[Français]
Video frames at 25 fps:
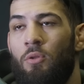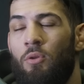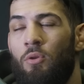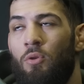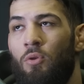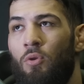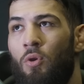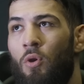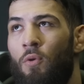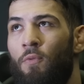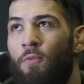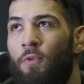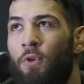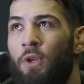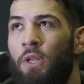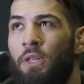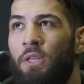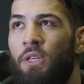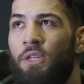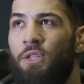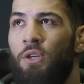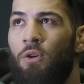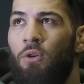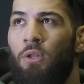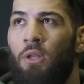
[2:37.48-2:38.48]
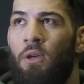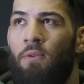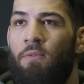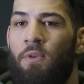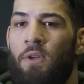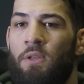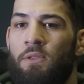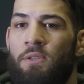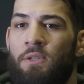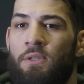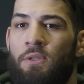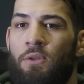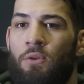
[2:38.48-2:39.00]
On venait déjà en
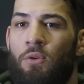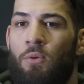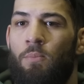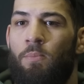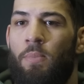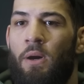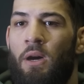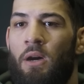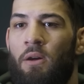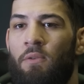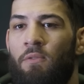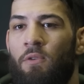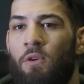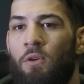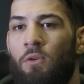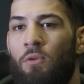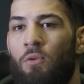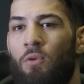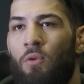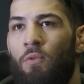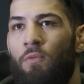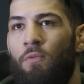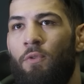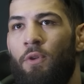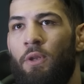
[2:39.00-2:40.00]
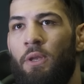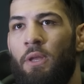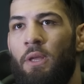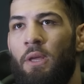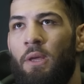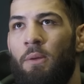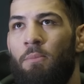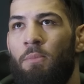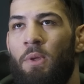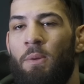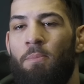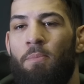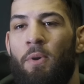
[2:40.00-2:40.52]
avance auparavant, on
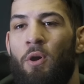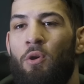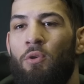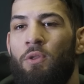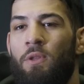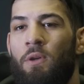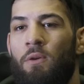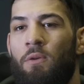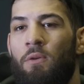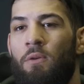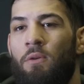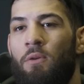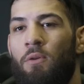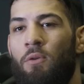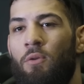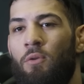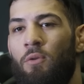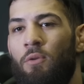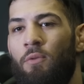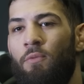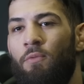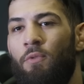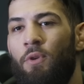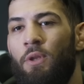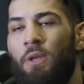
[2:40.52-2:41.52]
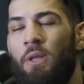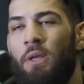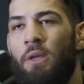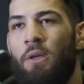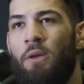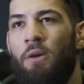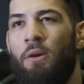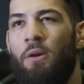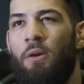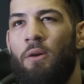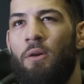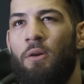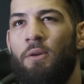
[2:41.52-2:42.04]
venait, mais pas autant. On venait
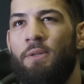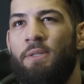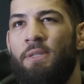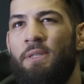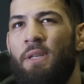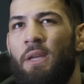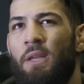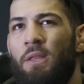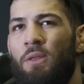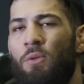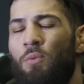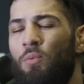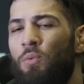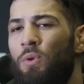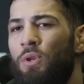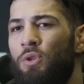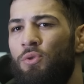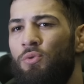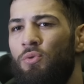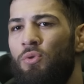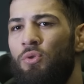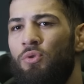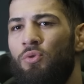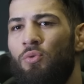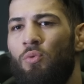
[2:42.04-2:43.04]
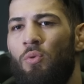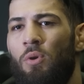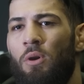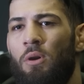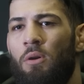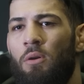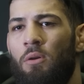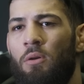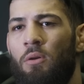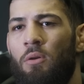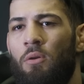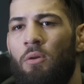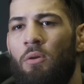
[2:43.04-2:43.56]
à 7-8 jours, je
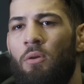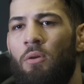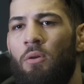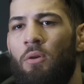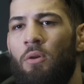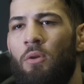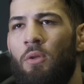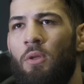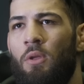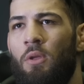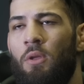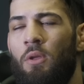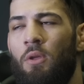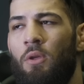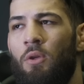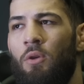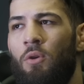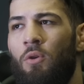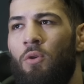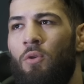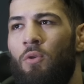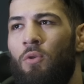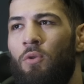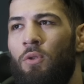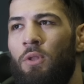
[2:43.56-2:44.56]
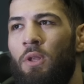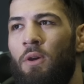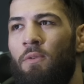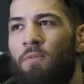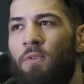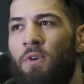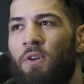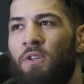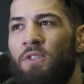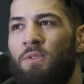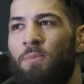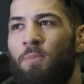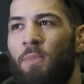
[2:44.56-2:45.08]
crois. On
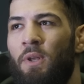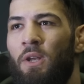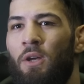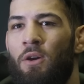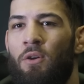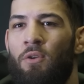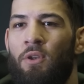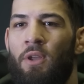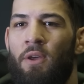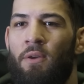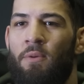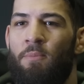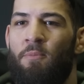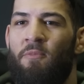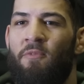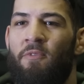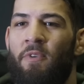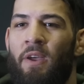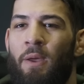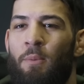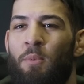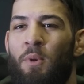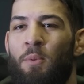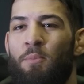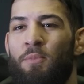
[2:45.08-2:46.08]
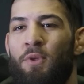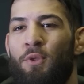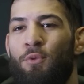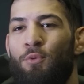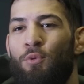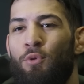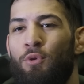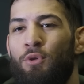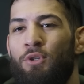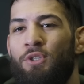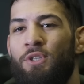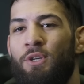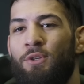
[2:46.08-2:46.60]
avance, mais là, on a vraiment mis
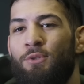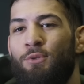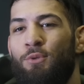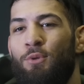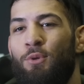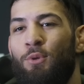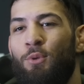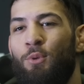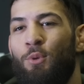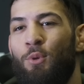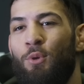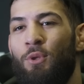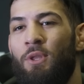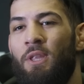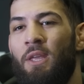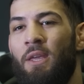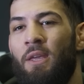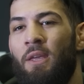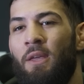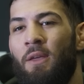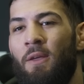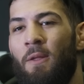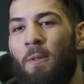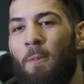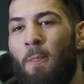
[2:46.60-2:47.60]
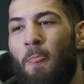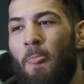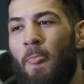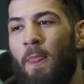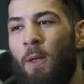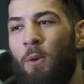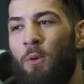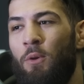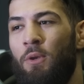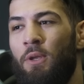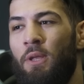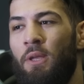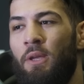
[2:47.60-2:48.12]
toutes nos chances de notre côté.
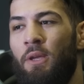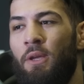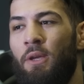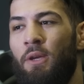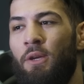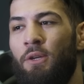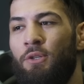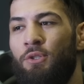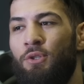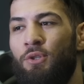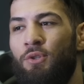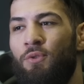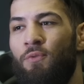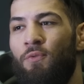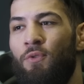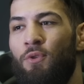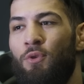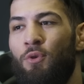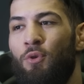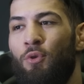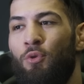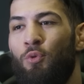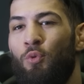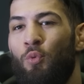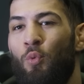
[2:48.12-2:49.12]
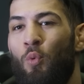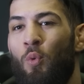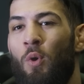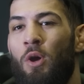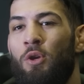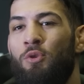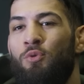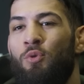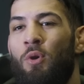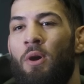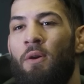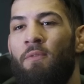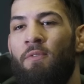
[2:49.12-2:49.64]
On est, je suis venu trois
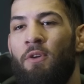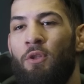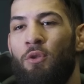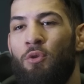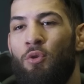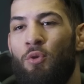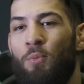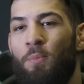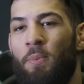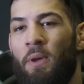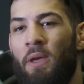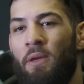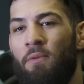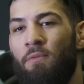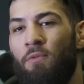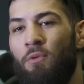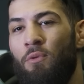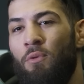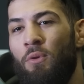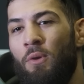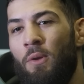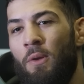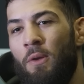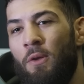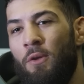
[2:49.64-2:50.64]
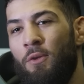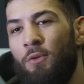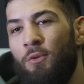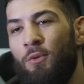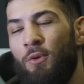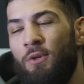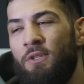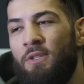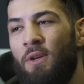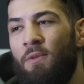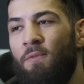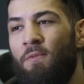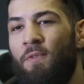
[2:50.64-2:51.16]
jours avant que prévu
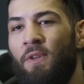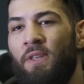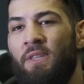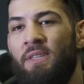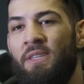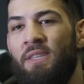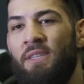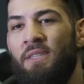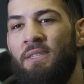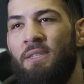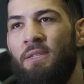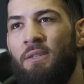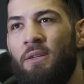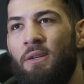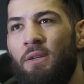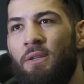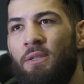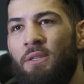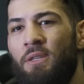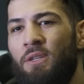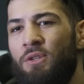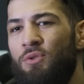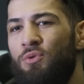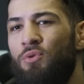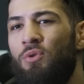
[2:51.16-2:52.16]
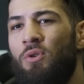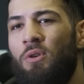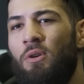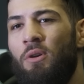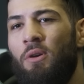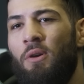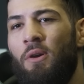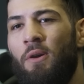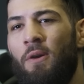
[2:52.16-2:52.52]
donc ça me fait 10, 10 euh, jours.